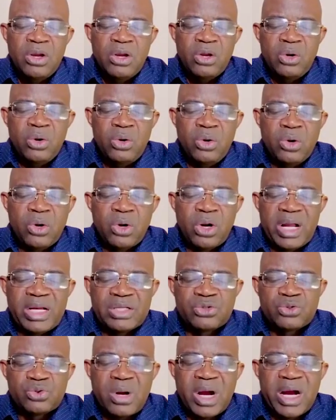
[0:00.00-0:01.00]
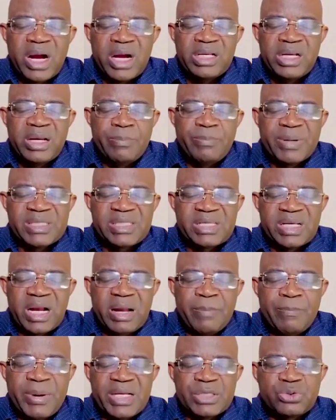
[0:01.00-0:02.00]
Le rasoir ne
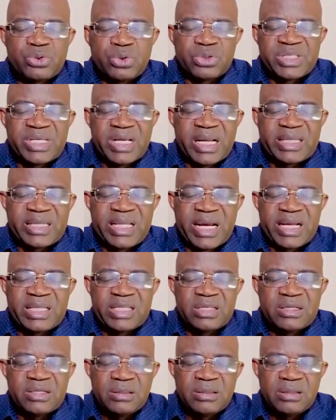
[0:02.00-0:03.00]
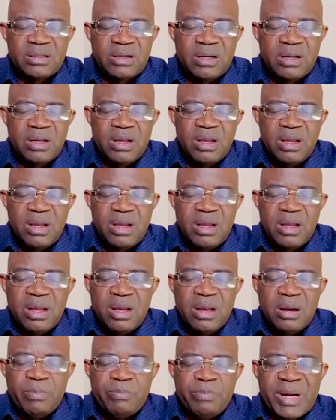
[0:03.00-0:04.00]
passera pas sur sa tête,
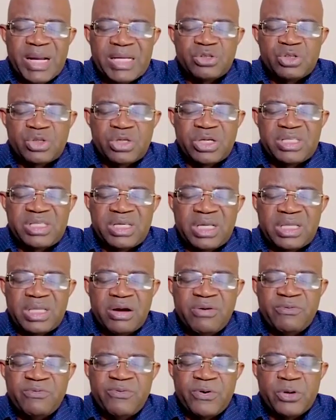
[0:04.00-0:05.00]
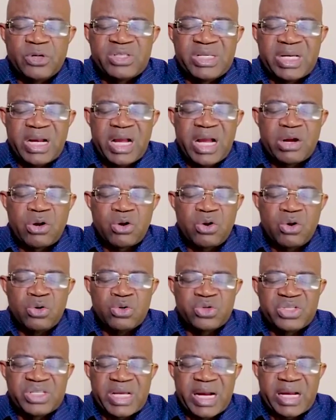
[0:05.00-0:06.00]
parce que cet enfant sera
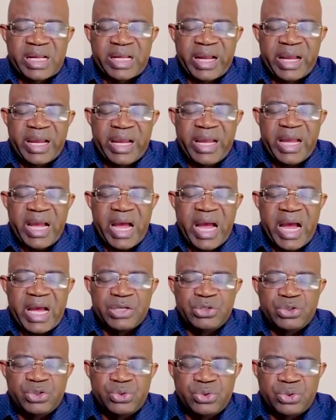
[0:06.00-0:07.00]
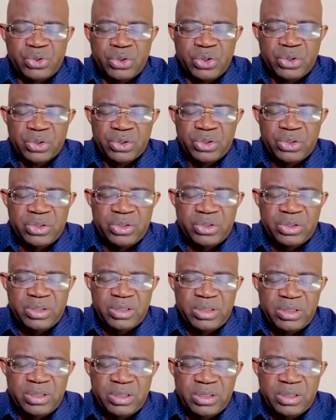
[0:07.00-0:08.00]
consacré à Dieu
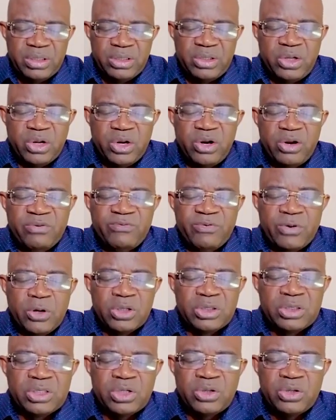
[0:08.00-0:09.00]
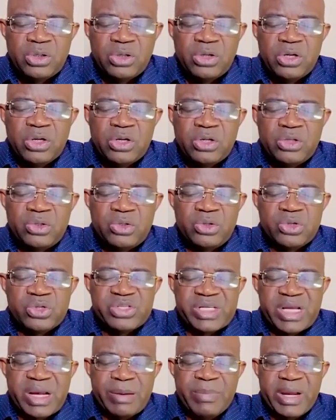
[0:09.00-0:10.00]
de le ventre de
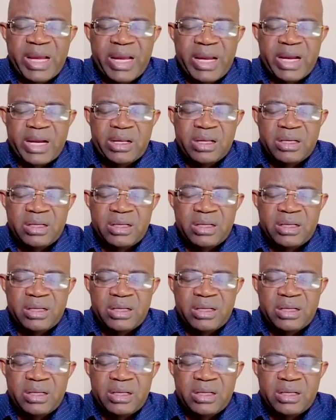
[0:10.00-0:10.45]
sa mère,